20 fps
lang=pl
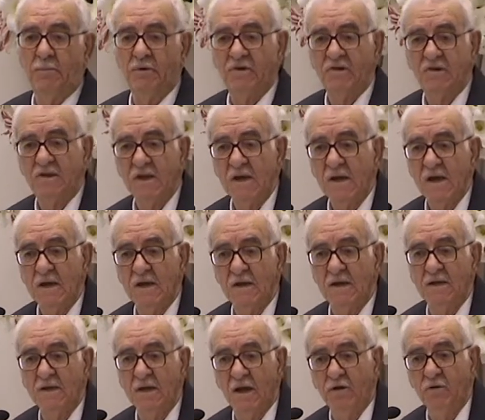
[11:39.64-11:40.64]
Nie bądź
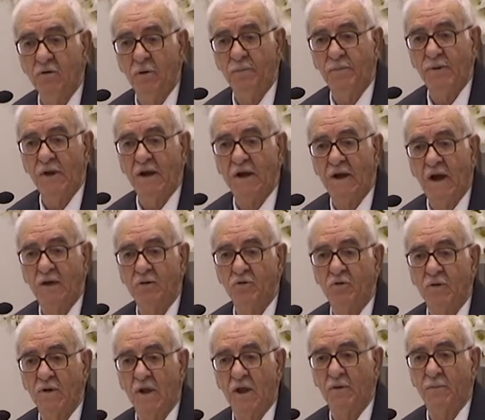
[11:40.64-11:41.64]
niewierny.
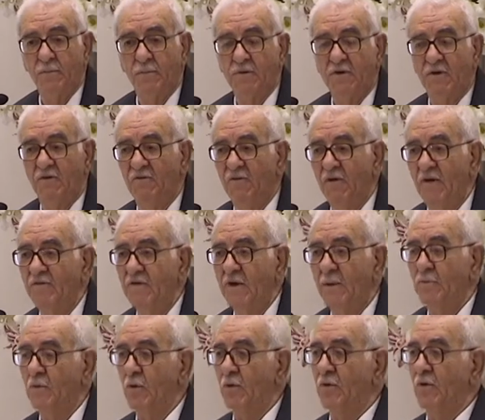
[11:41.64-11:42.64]

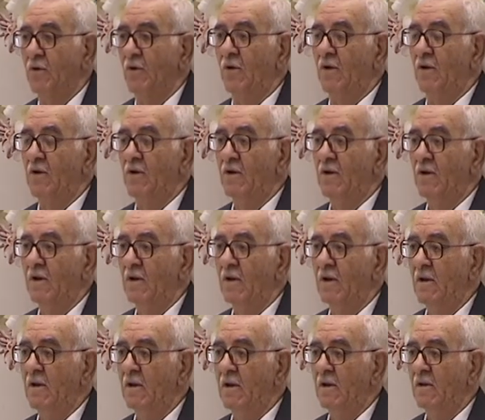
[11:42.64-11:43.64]
Niewierność jest
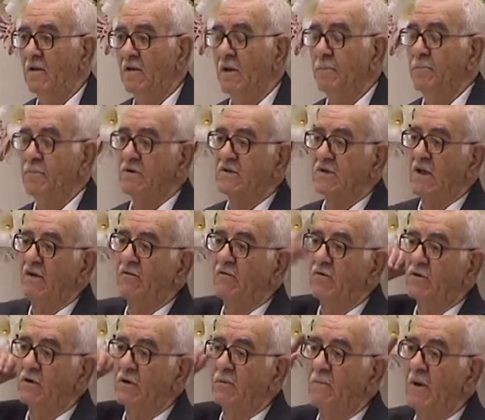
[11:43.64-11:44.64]
ta, która
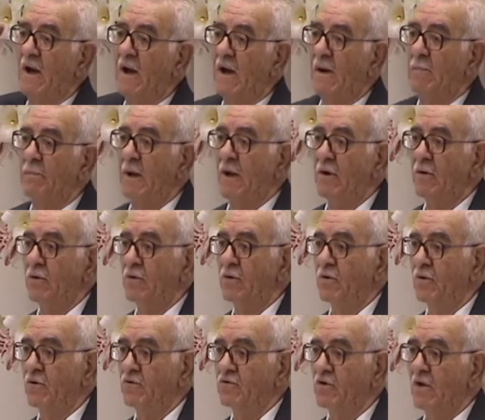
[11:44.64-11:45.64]
czyni człowieka,
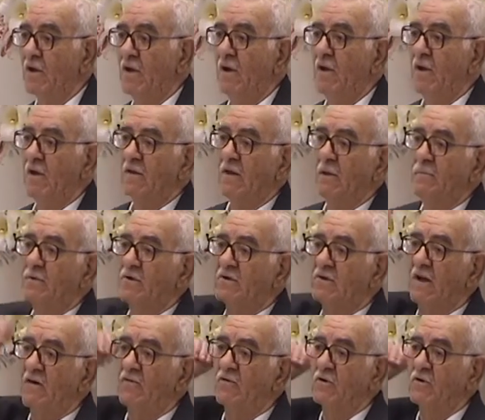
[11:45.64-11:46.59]
że odchodzi od Boga.